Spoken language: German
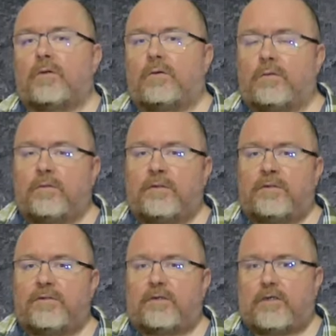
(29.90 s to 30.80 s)

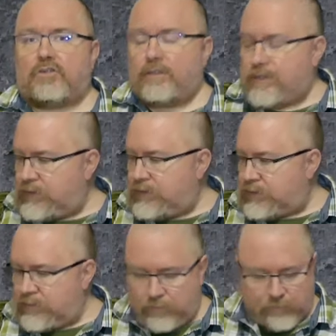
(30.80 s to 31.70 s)
Und
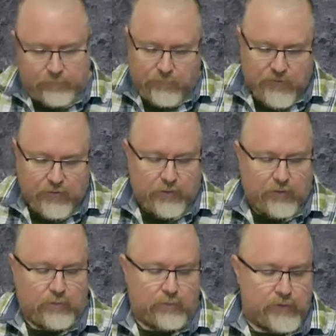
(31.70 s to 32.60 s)
anschließend zeige
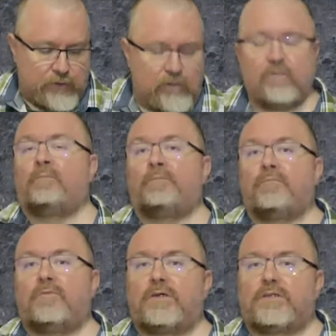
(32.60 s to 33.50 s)
ich euch,
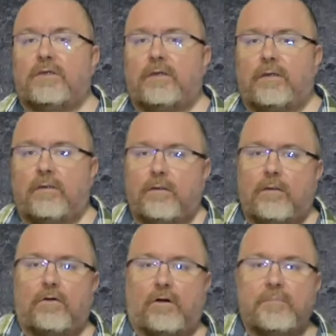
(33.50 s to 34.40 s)
wie der Sling
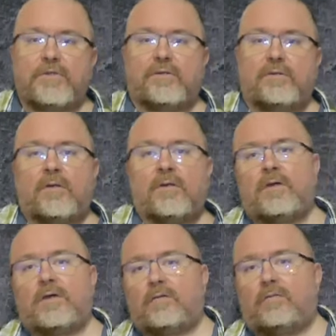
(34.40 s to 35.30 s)
kommt,
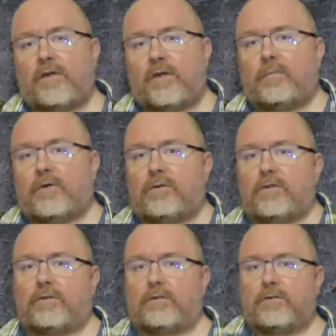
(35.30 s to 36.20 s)
wenn er bei
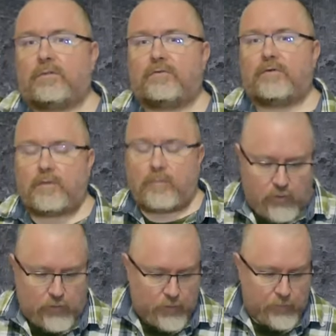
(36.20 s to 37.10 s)
euch ankommt, wenn ihr ihn
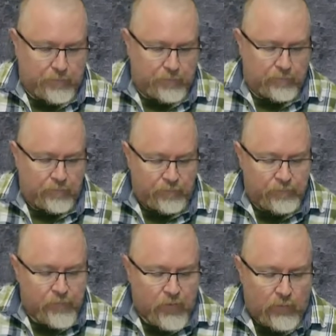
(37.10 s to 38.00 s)
bestellt habt
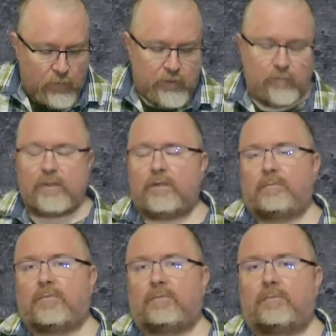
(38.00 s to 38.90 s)
und wir
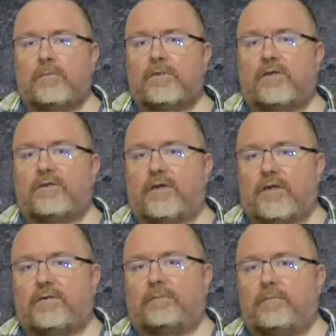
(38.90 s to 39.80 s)
ihn dann
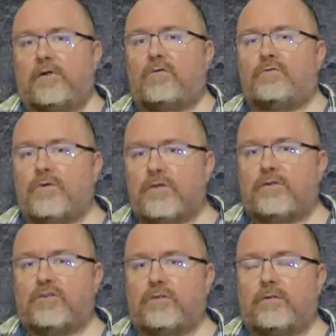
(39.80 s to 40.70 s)
direkt auf euch
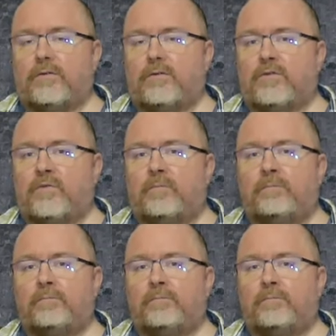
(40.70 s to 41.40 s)
einstellen könnt.